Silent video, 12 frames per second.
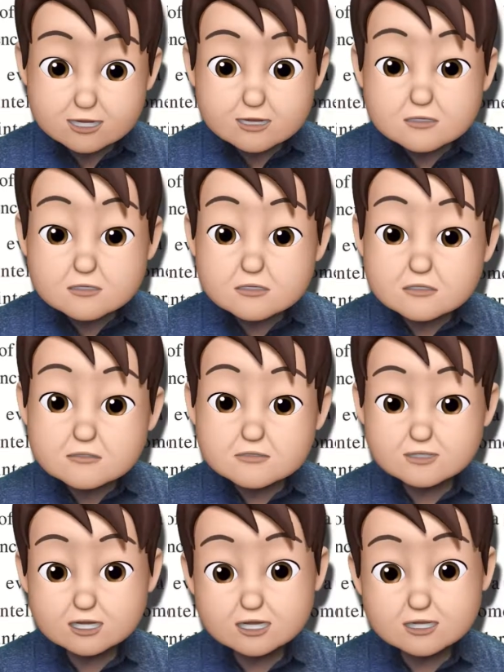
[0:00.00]
어
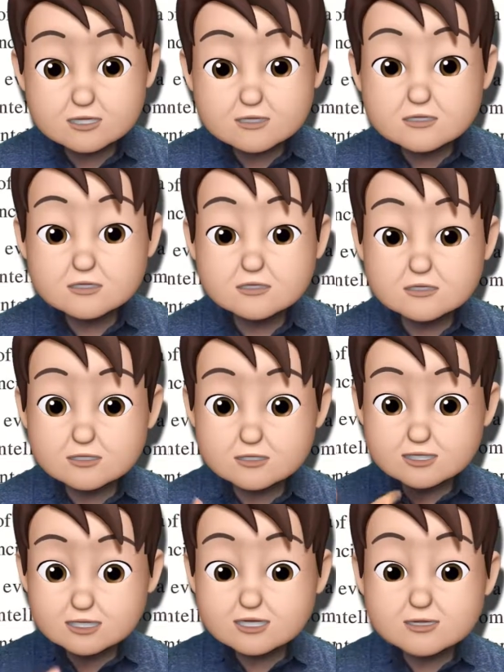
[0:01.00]
자 그
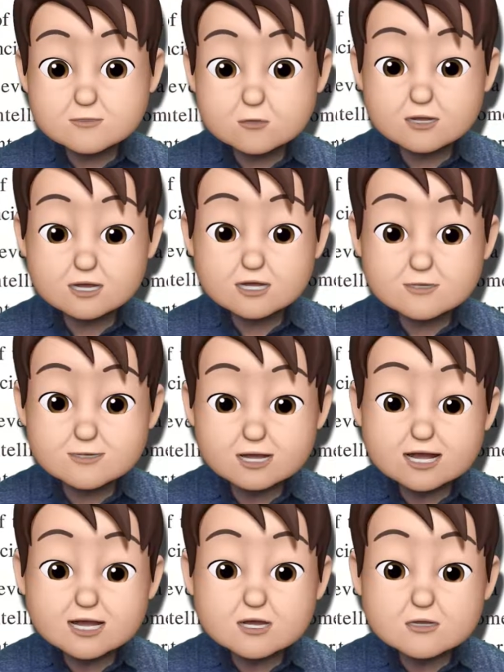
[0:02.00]
직립보행이
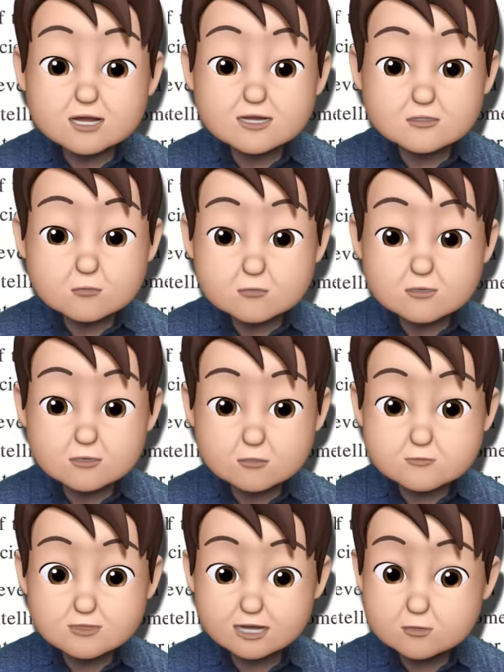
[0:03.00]
팔과 손을
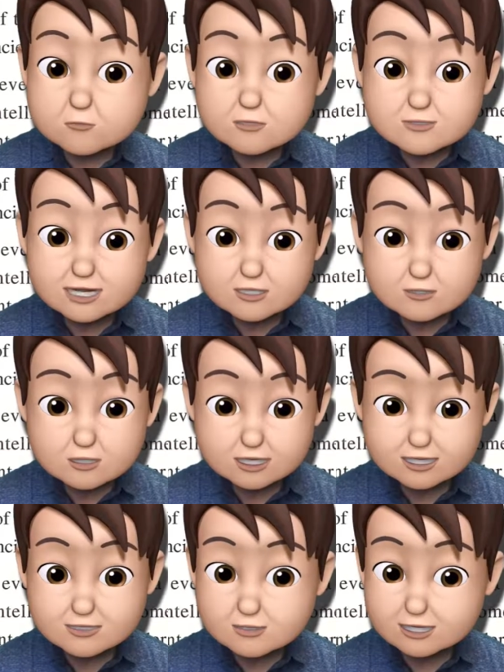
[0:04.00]
좀 자유롭게
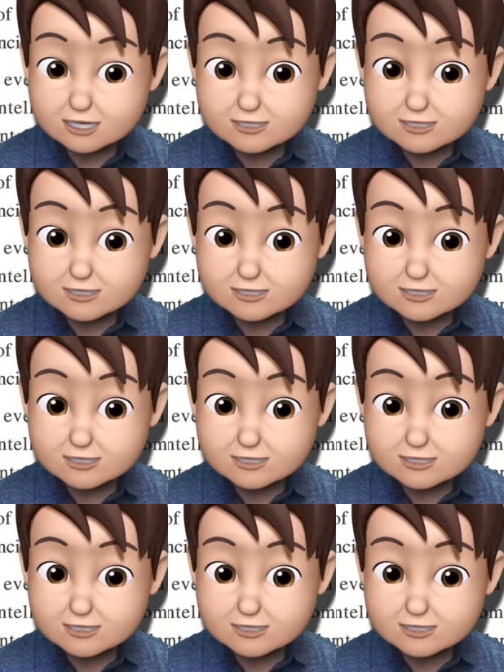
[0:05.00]
만들었다는 거야